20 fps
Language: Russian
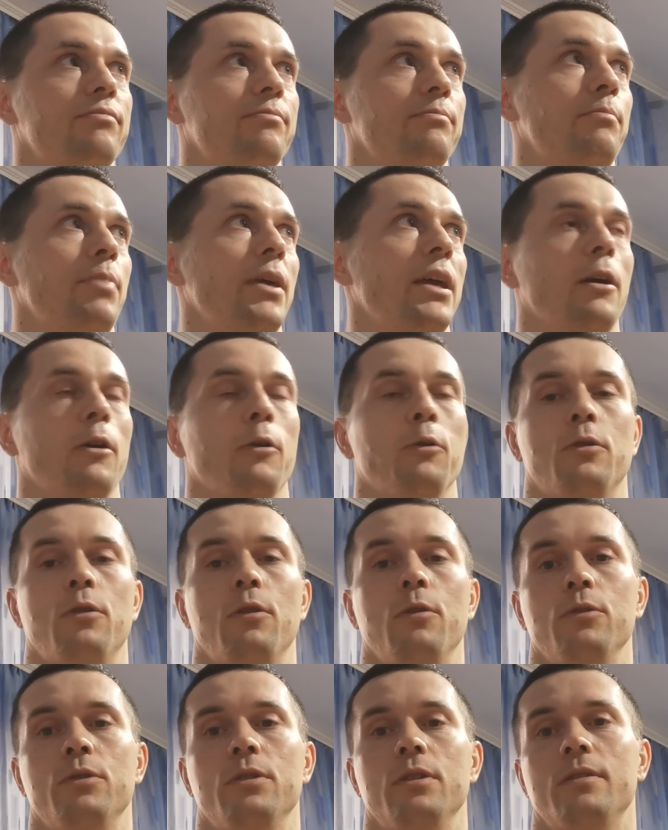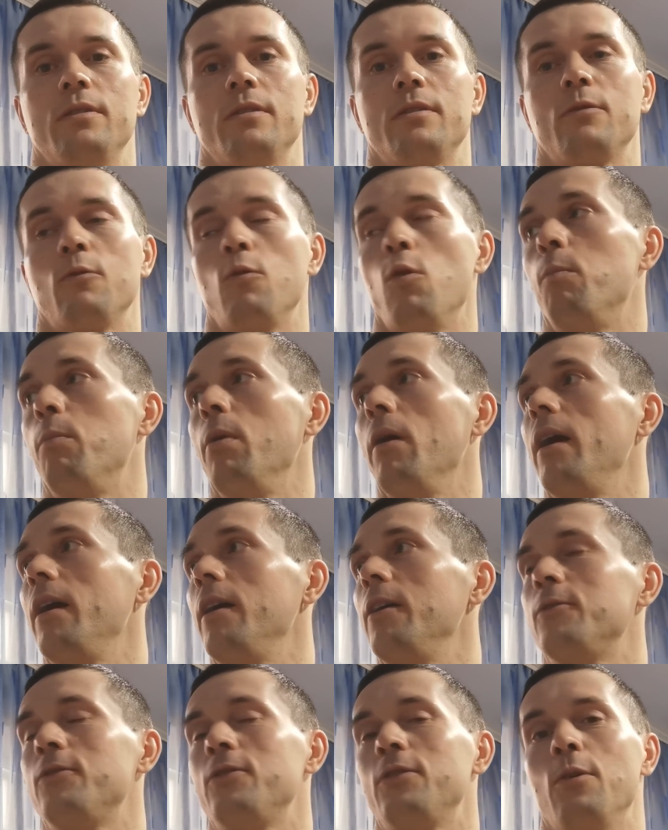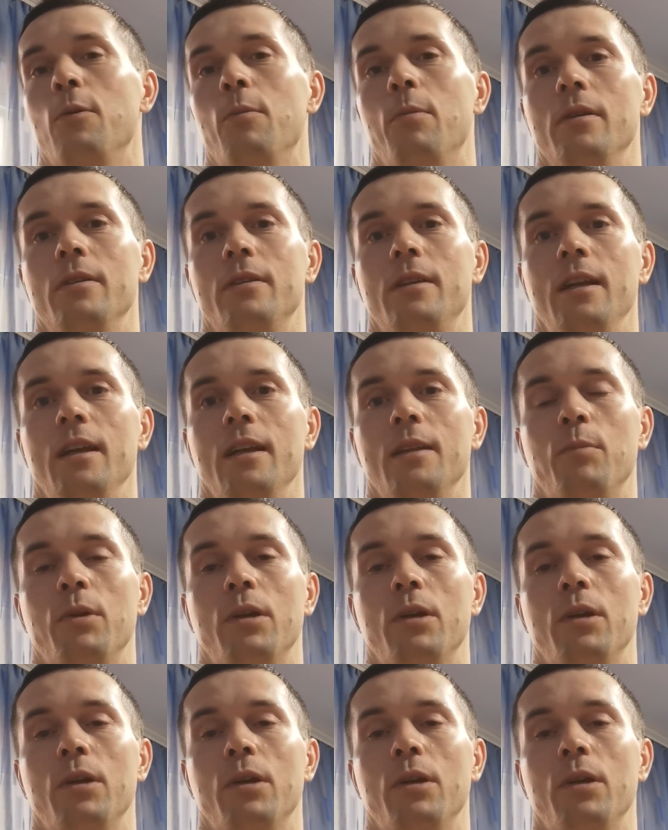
Бегают люди, скупают все подряд.